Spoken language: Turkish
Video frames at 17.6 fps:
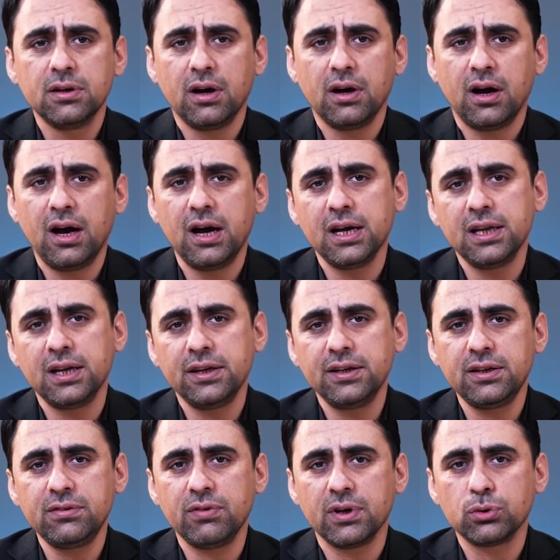
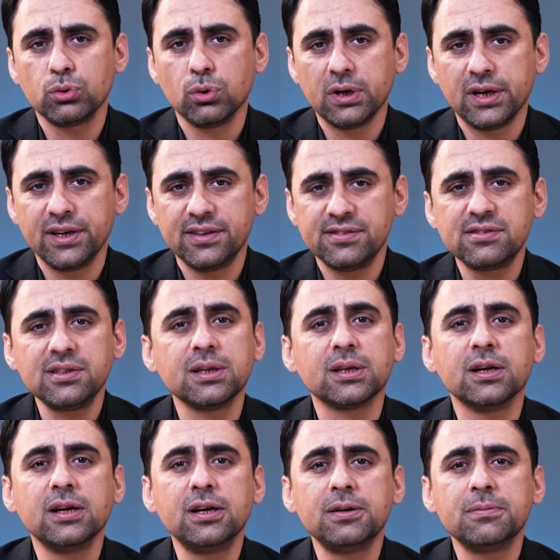ailenin ve
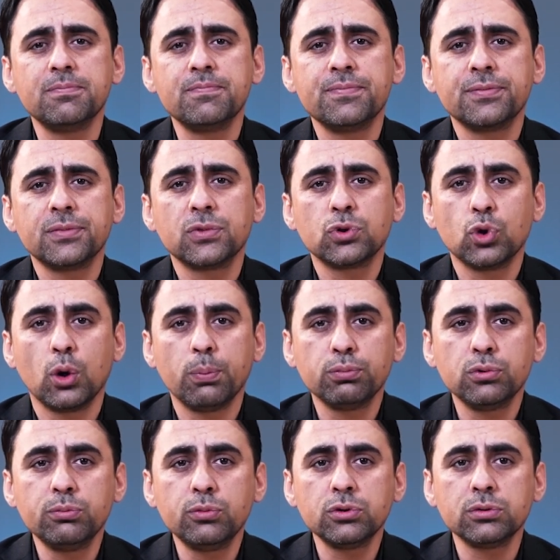dolayısıyla
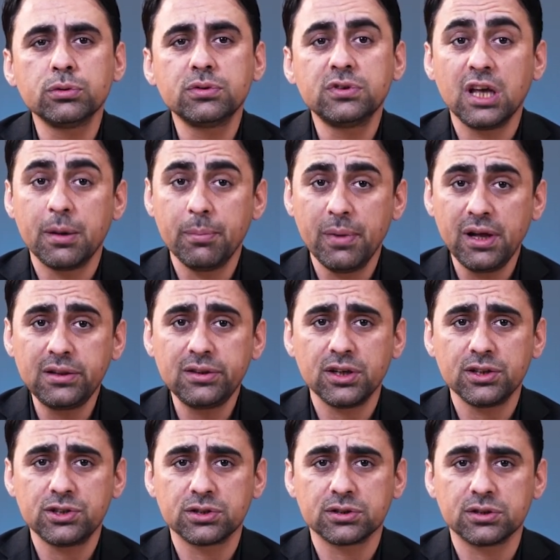toplumun temel
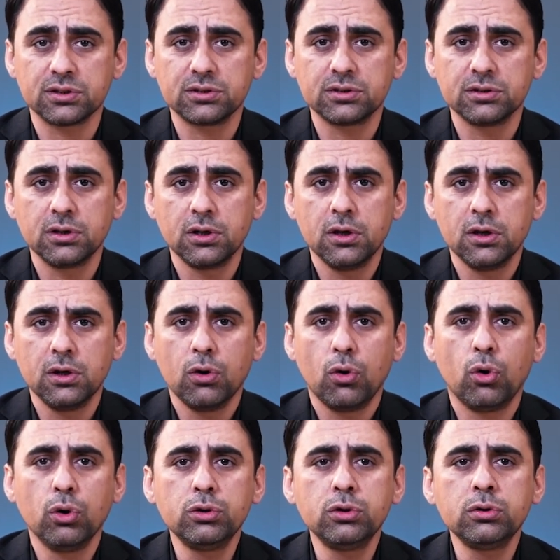taşıdır.
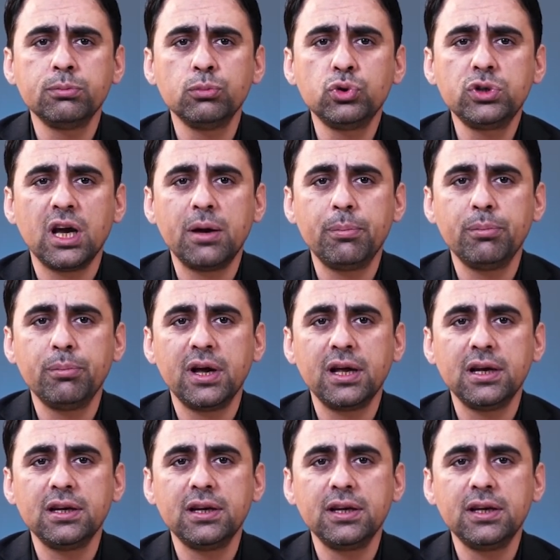Onun
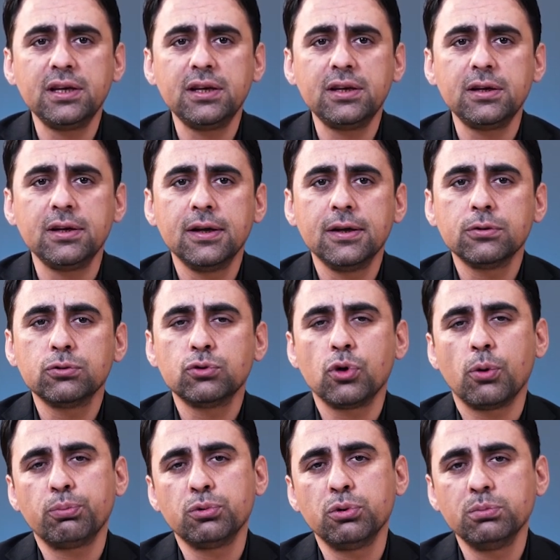mükemmelliği
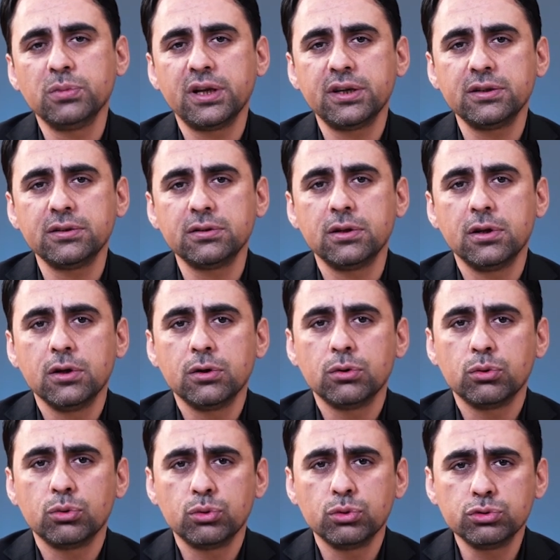toplumların
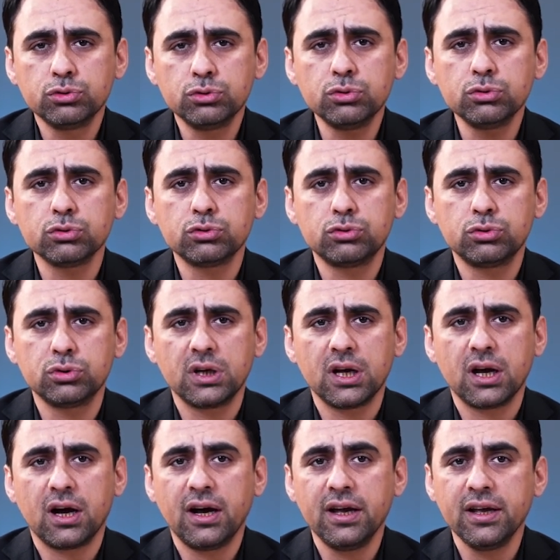uzun
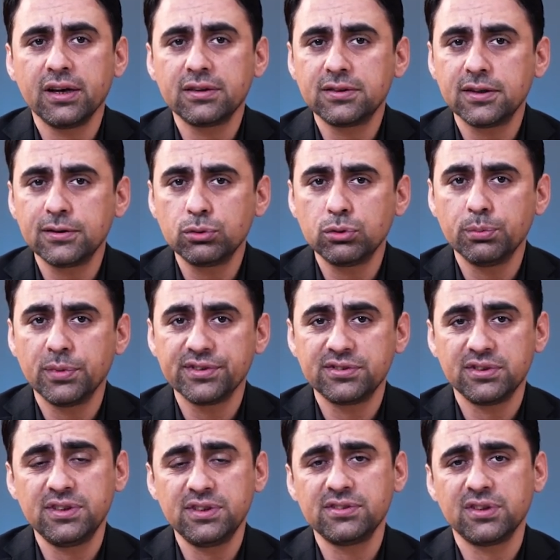süre ayakta
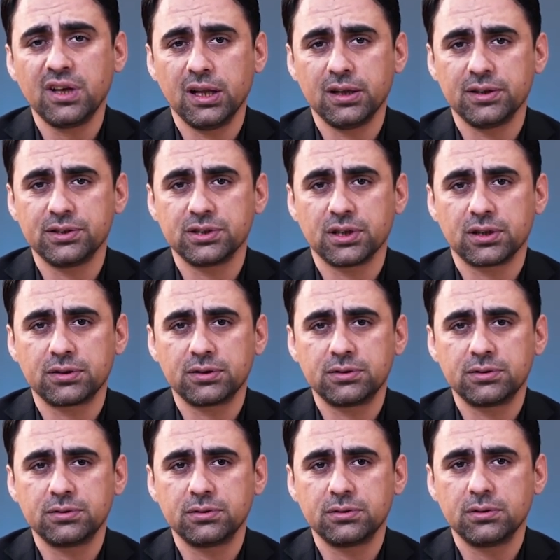durmasını
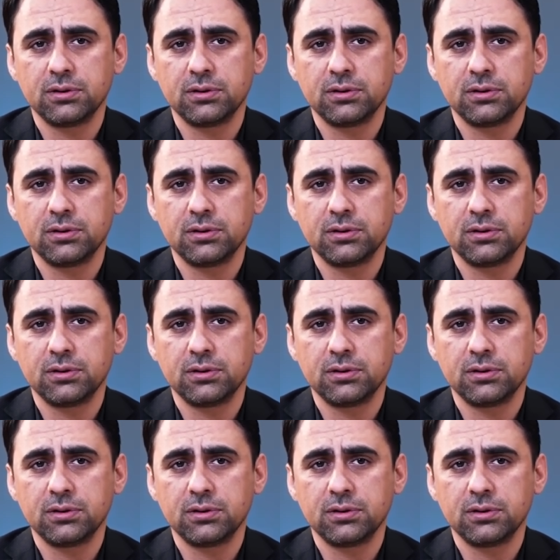sağlayacaktır.